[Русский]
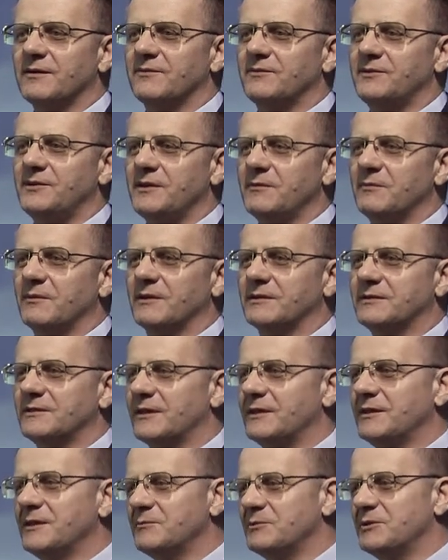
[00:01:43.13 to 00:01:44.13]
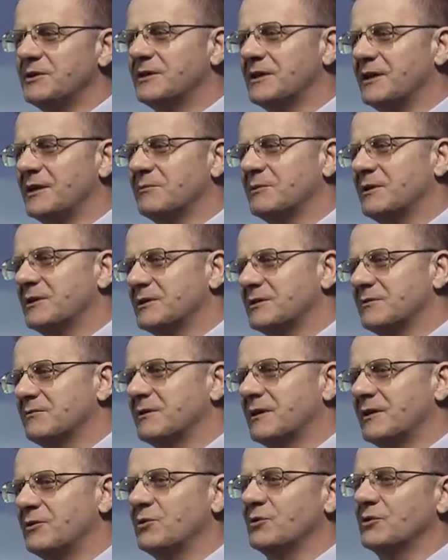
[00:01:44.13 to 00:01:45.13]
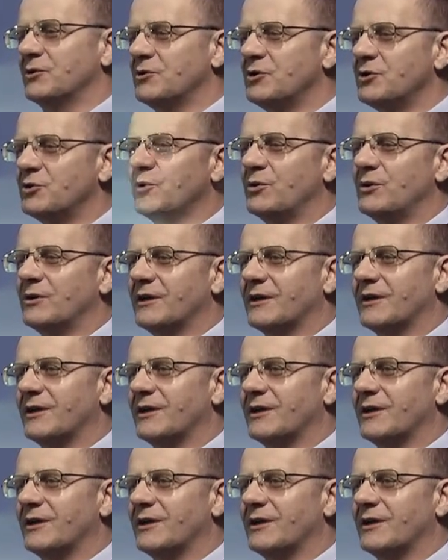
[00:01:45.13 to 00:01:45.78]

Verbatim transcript: всем остальным жителям нашего района, не только